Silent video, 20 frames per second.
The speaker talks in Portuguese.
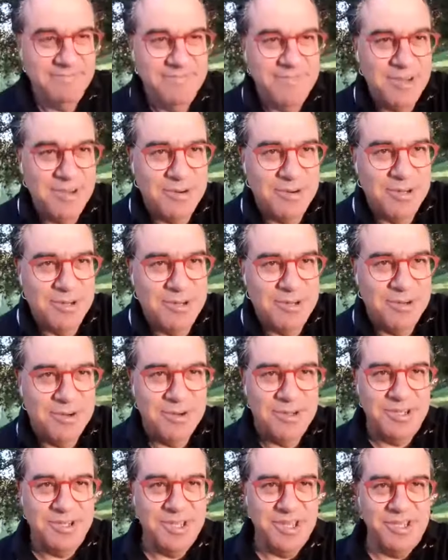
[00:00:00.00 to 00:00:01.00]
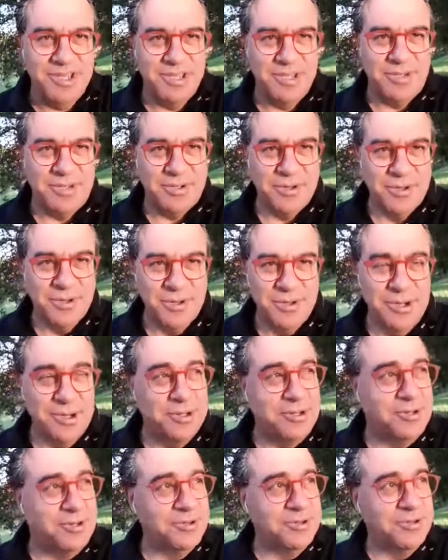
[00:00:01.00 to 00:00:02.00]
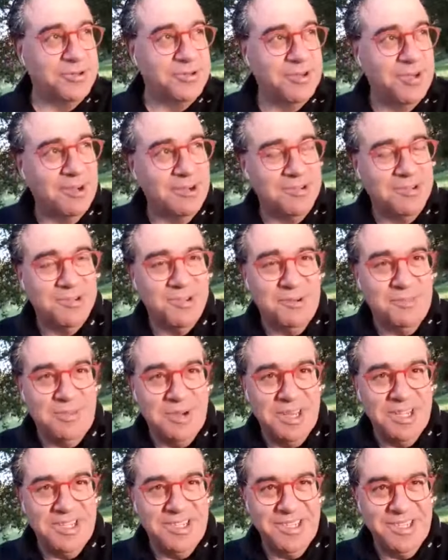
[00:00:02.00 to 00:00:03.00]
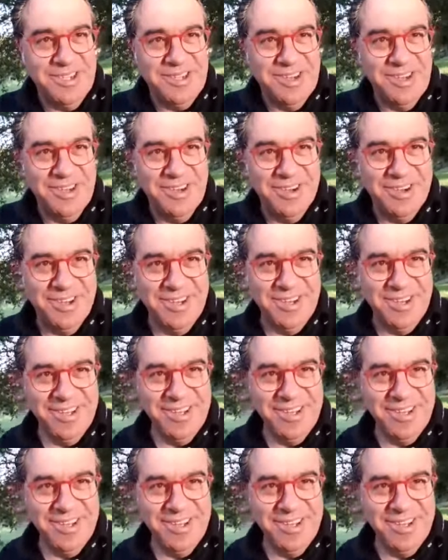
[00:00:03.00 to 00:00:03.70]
Meu, conto que hoje é 18, o sol aparecendo ali, ó.